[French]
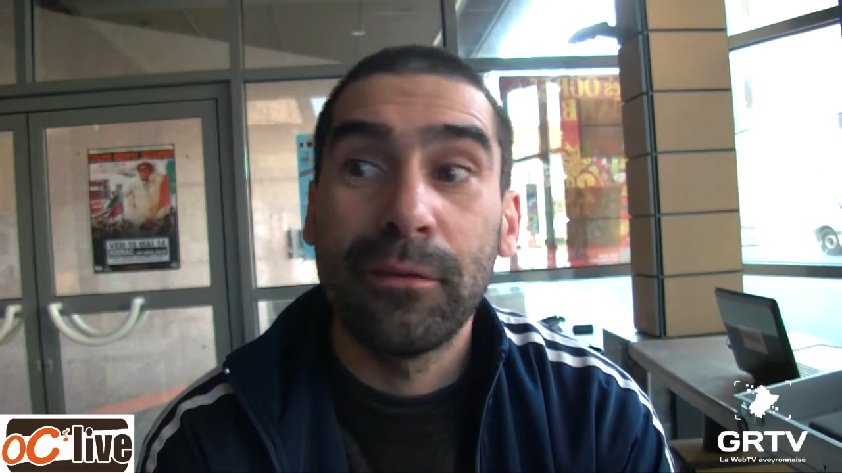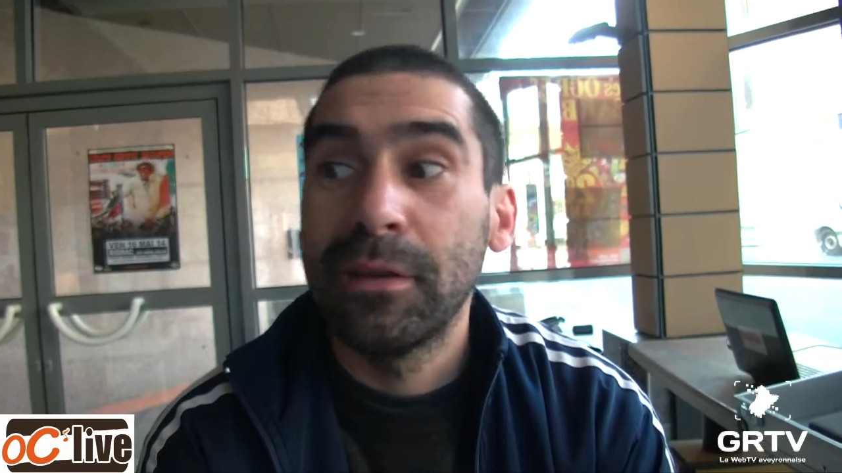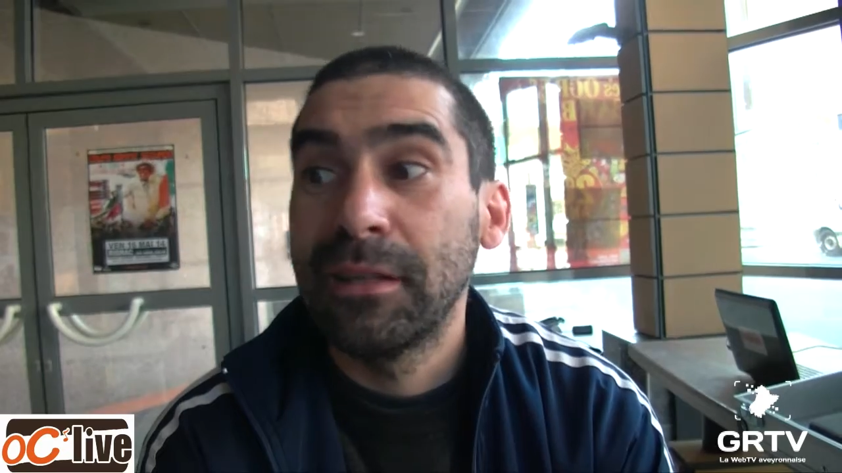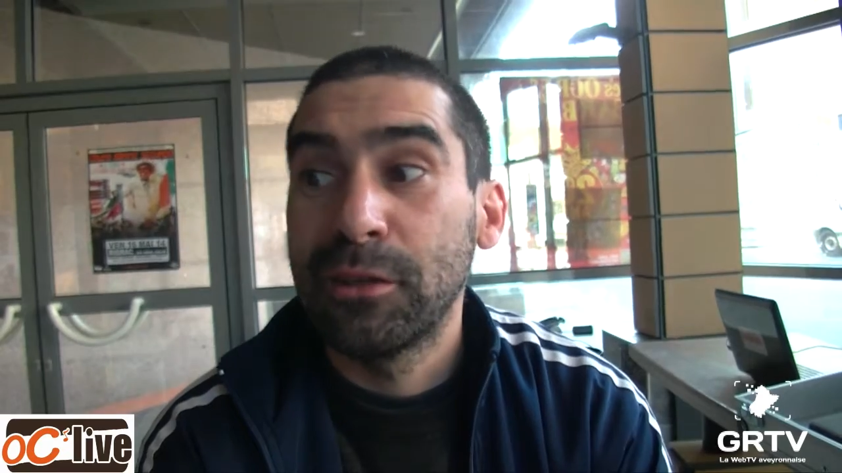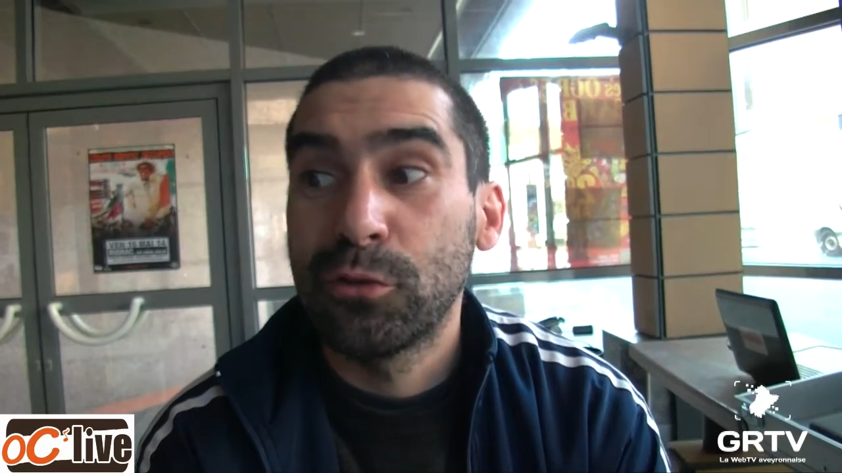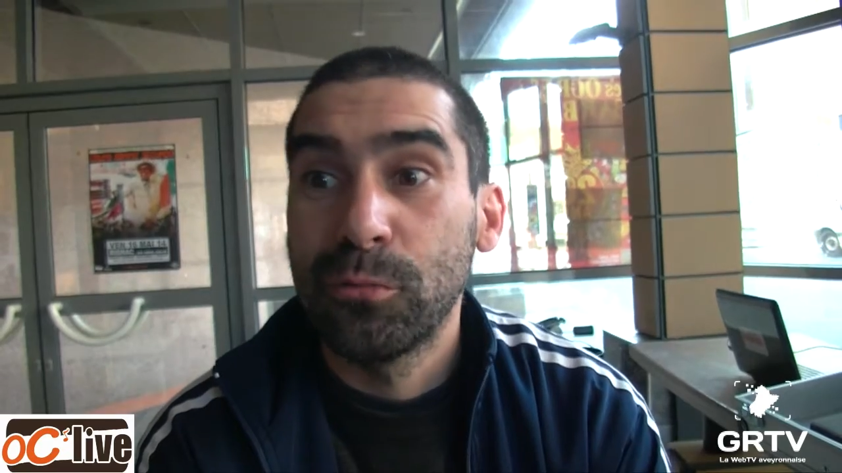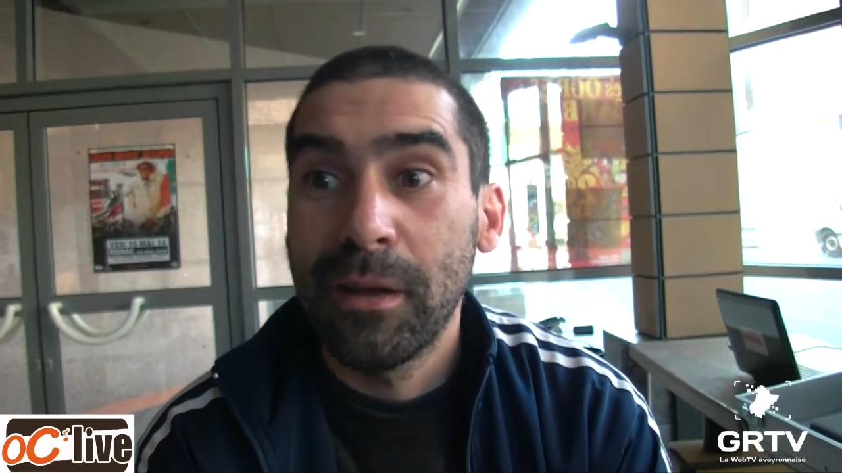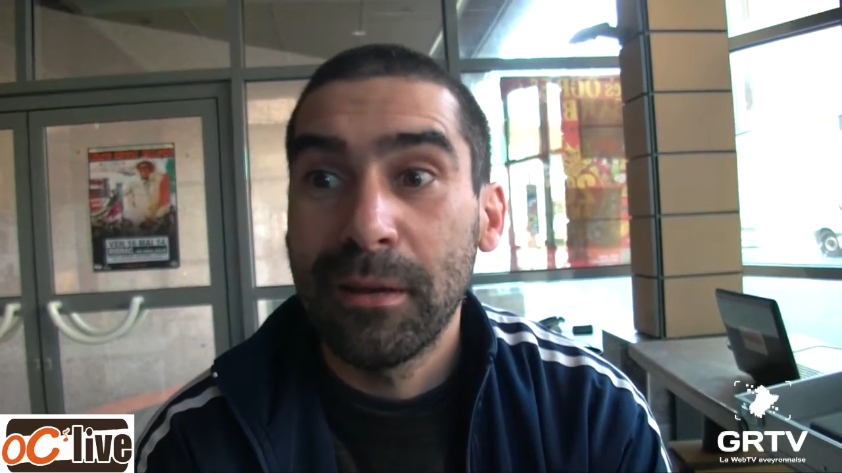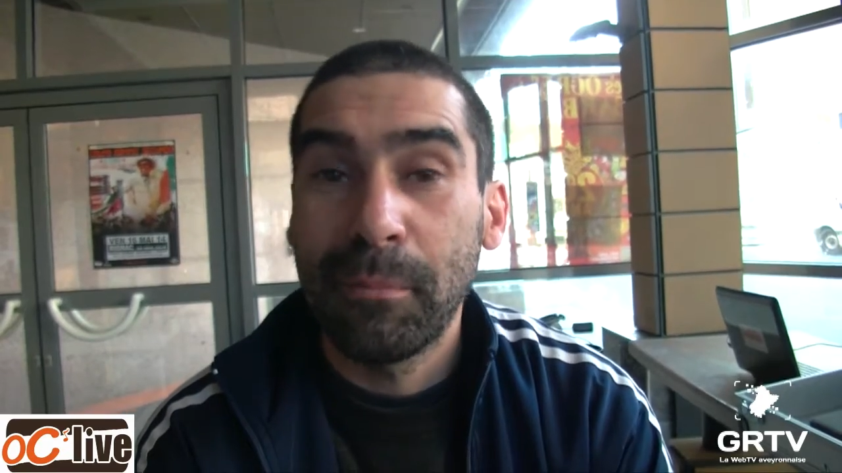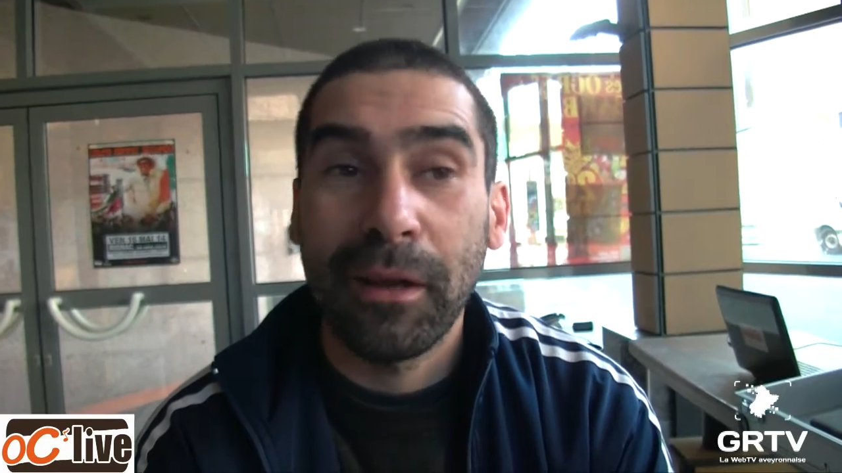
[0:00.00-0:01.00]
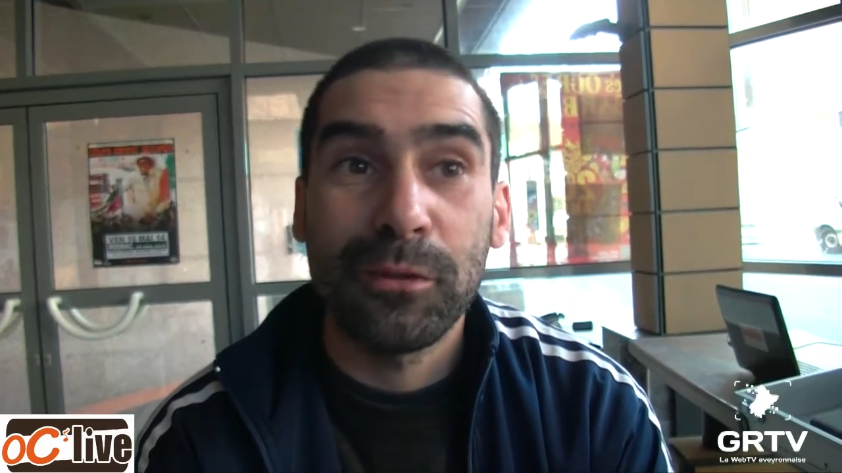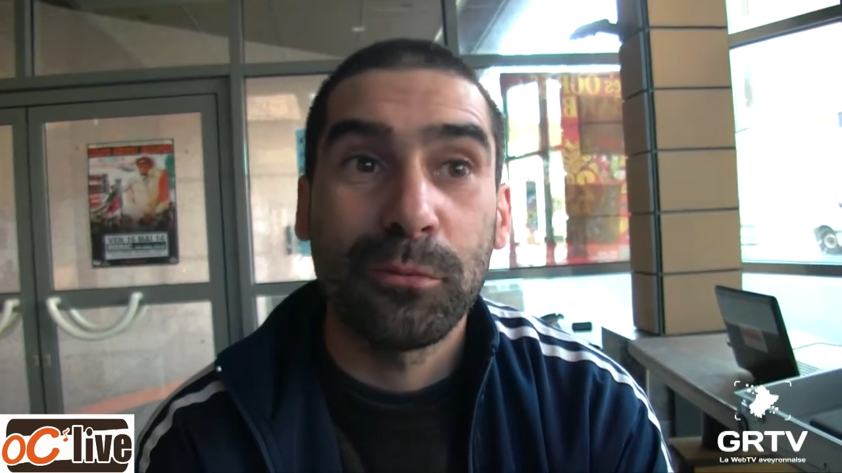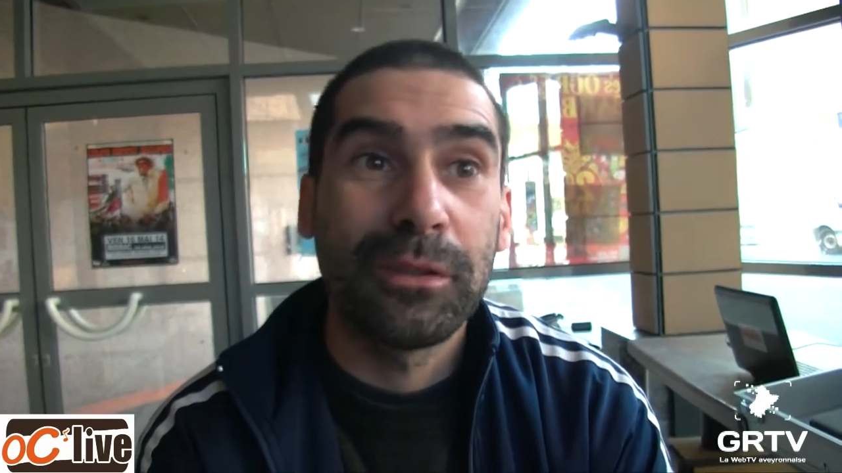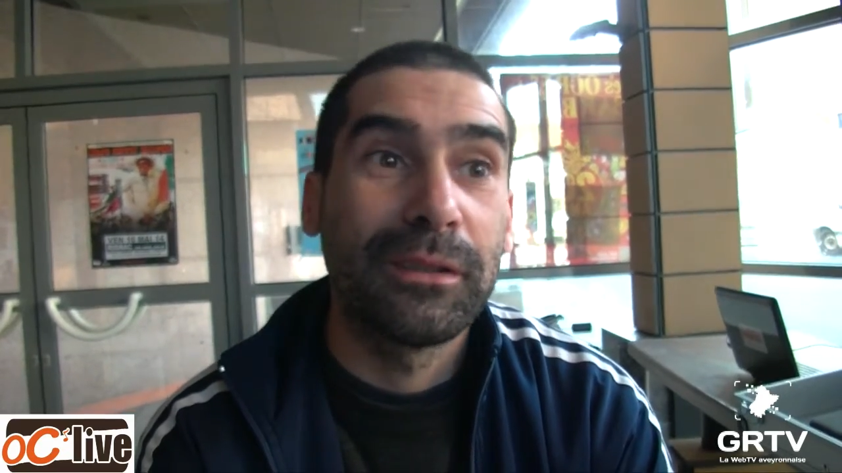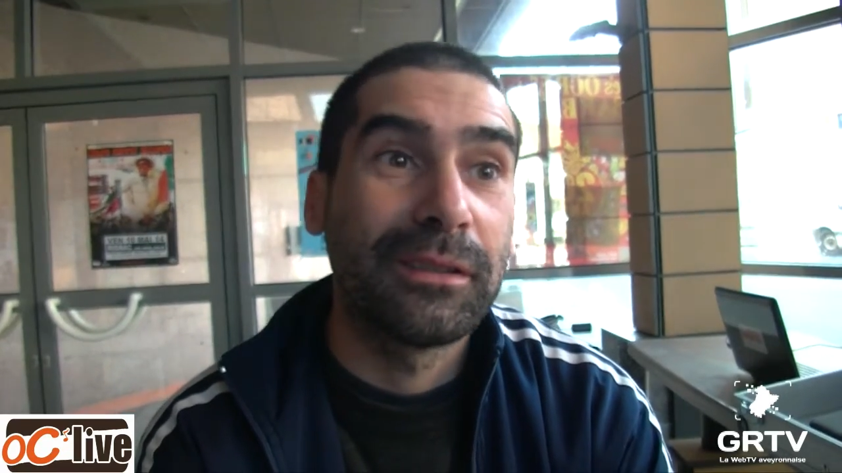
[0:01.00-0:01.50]
y avait les jumelles, par
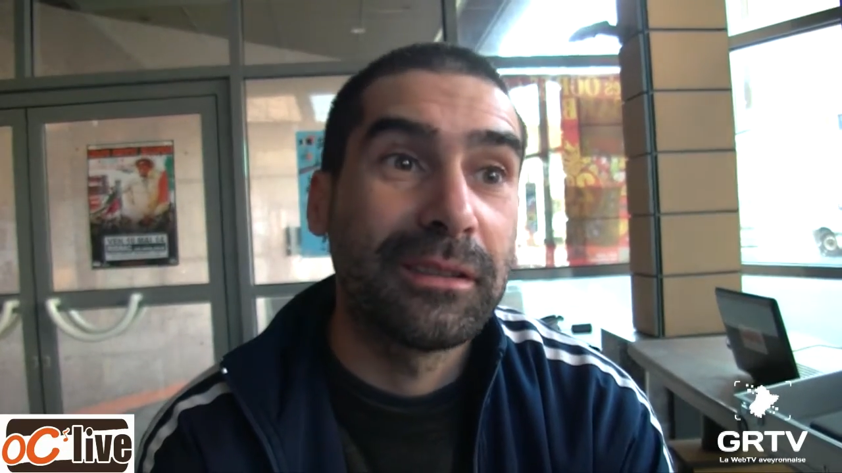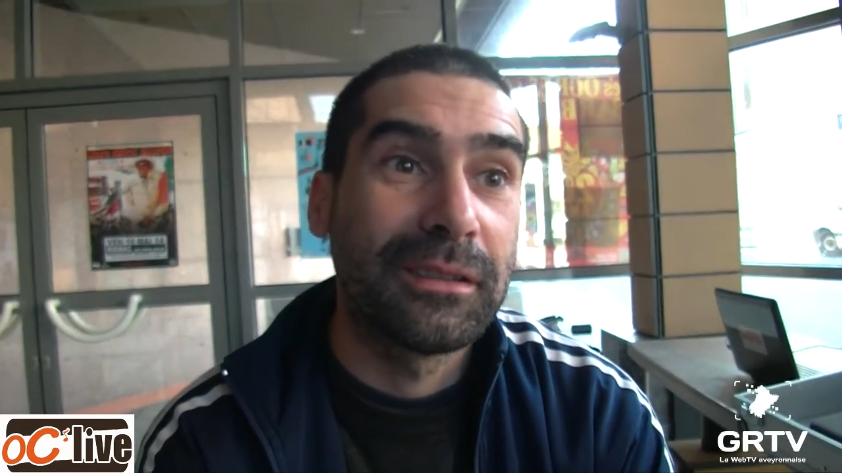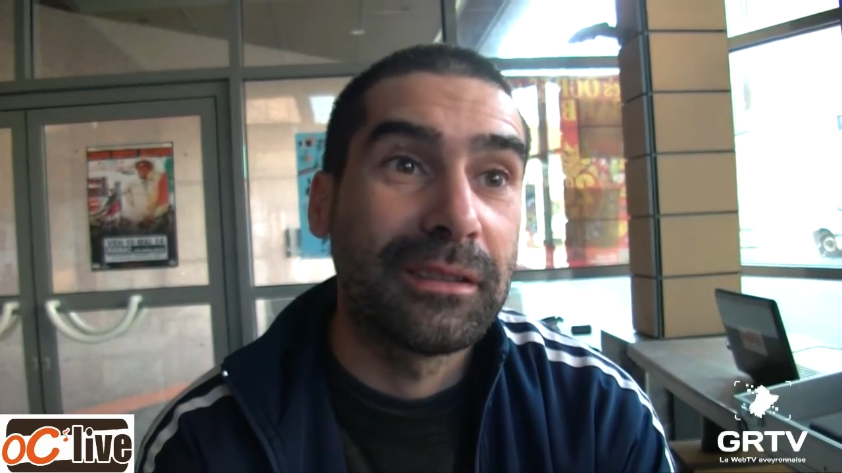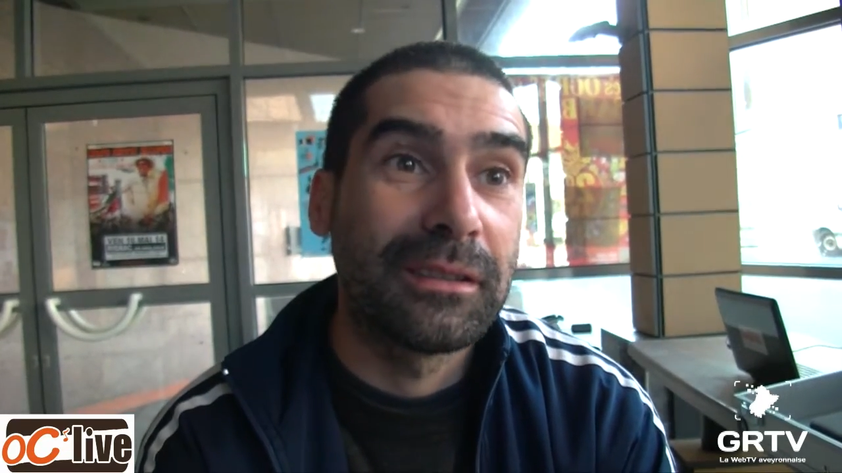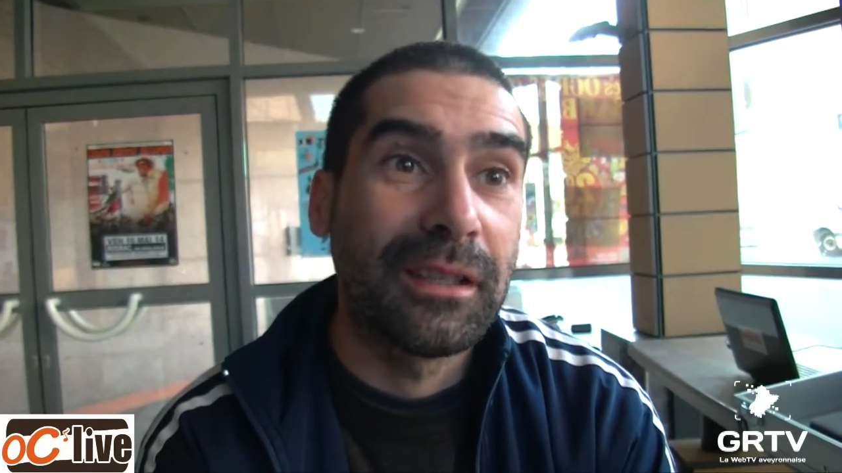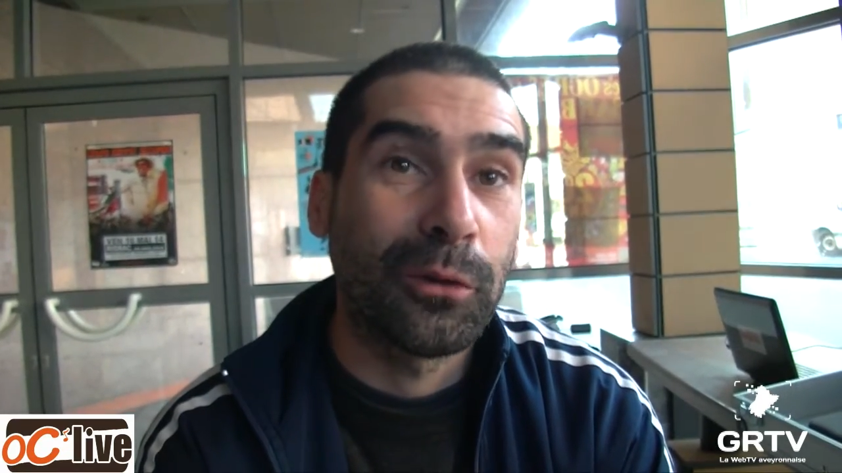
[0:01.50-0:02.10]
exemple, qui,